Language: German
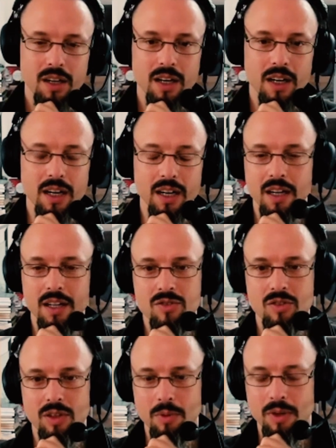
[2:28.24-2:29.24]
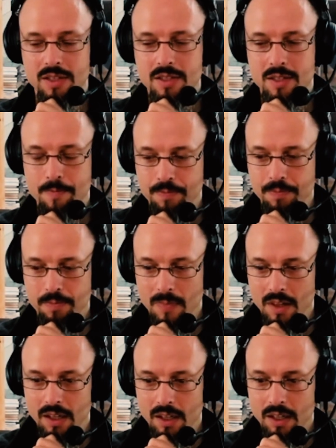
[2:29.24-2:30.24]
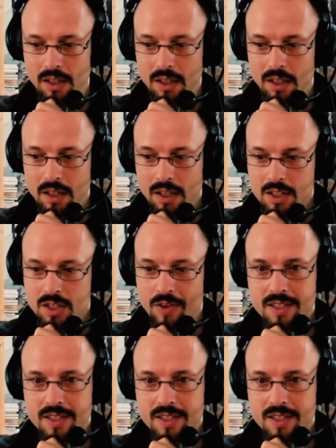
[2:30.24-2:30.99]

eigentlich Scrum heißt. So,